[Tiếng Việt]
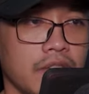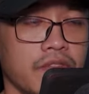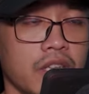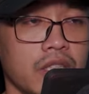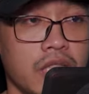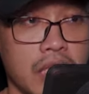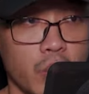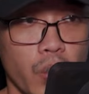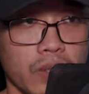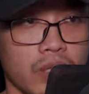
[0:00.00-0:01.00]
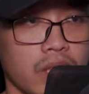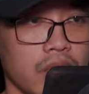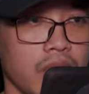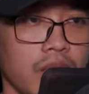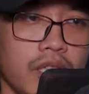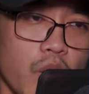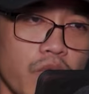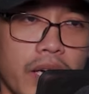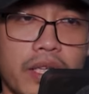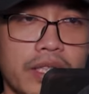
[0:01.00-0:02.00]
Kiếm khí này ầm ầm hình
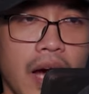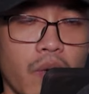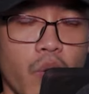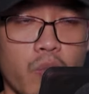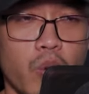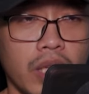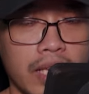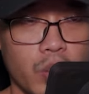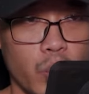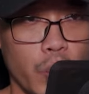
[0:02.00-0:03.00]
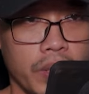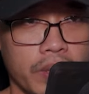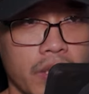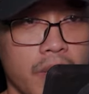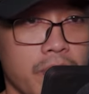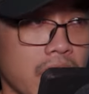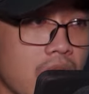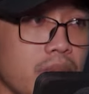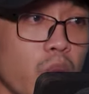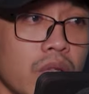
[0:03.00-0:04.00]
thành một cái sức mạnh kinh thiên động địa,
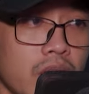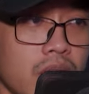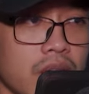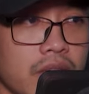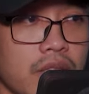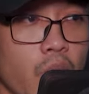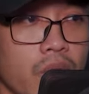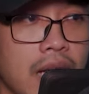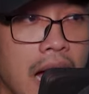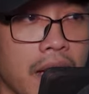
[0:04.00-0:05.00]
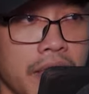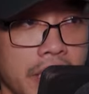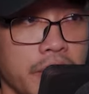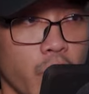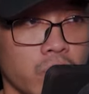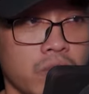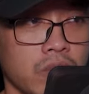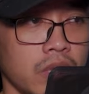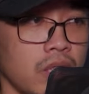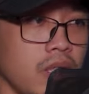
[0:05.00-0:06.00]
hướng về cơn lốc xoáy ở bốn phía quét ngang.
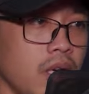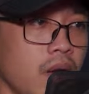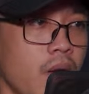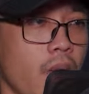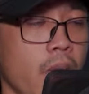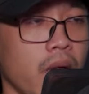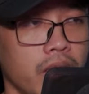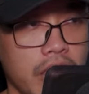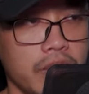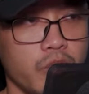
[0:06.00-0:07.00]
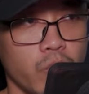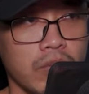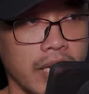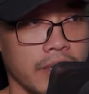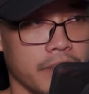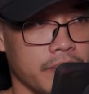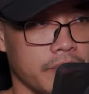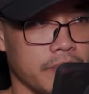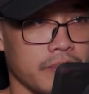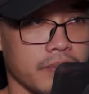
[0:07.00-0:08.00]
Tiếng ầm vang
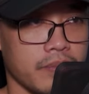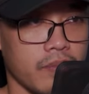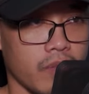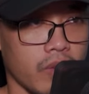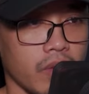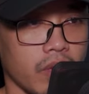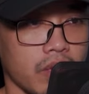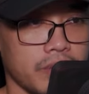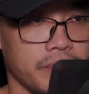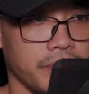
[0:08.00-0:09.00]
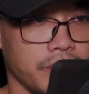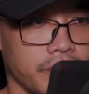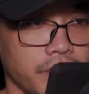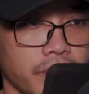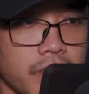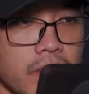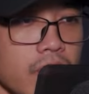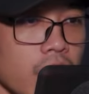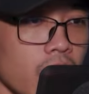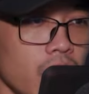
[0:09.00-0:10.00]
tràn ngập, cơn lốc xoáy kia dưới kiếm
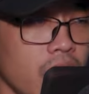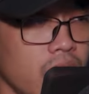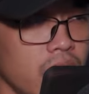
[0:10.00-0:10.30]
khí này hơi